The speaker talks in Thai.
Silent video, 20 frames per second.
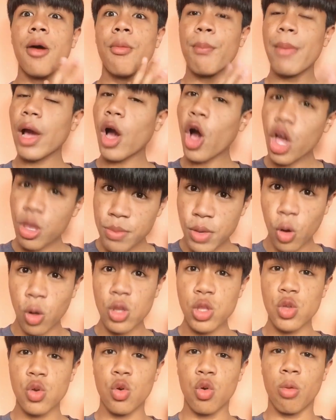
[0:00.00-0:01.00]
ไม่ค่อยมีคน
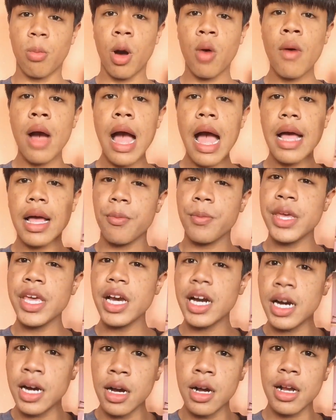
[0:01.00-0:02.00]
อยู่ เพราะว่าพี่
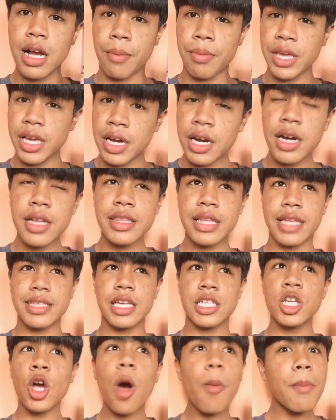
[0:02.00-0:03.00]
เอิงกับพี่เอิญน่ะจะ
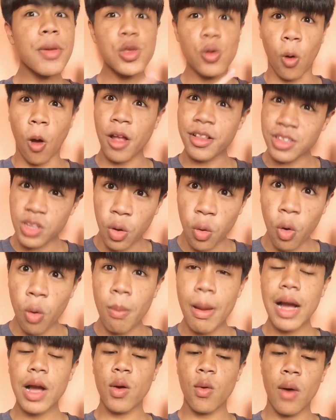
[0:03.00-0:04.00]
ชอบไปอยู่คอนโด
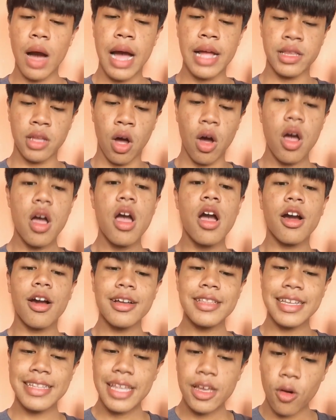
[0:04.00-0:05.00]
มากกว่าเนาะ ก็
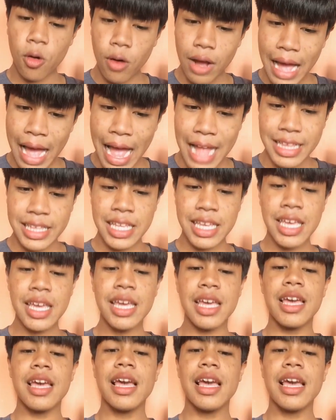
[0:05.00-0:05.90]
เลยได้โอกาสที่